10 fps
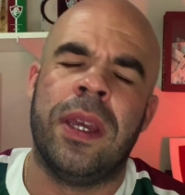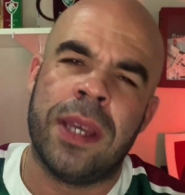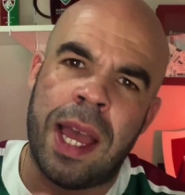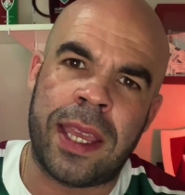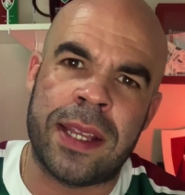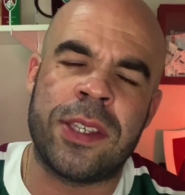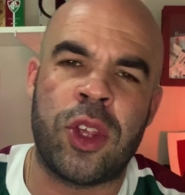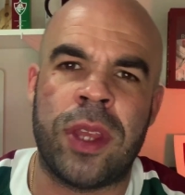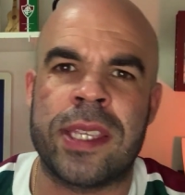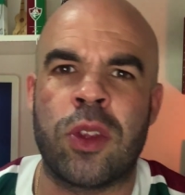Aquela
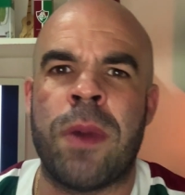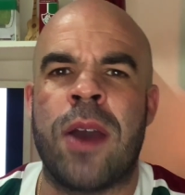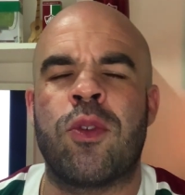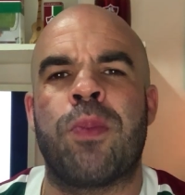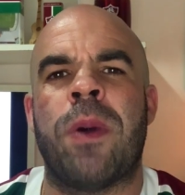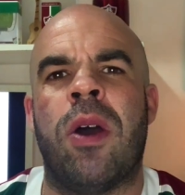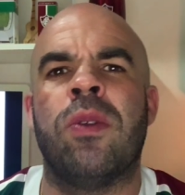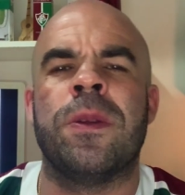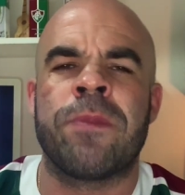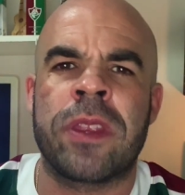assistência do Marcos
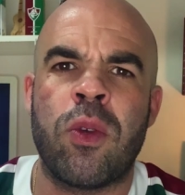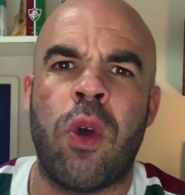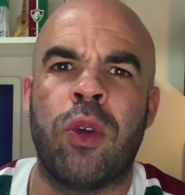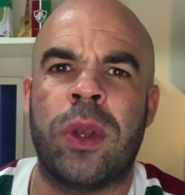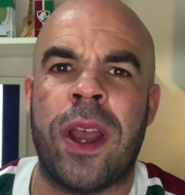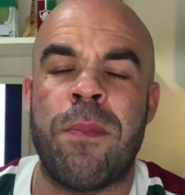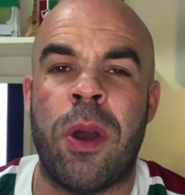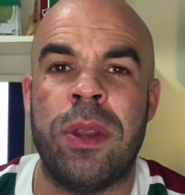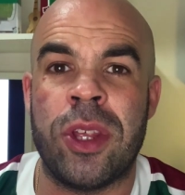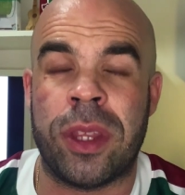Paulo, gol do Caio
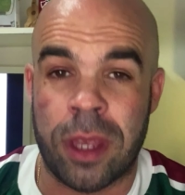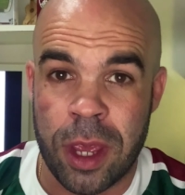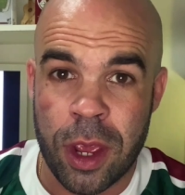Paulista.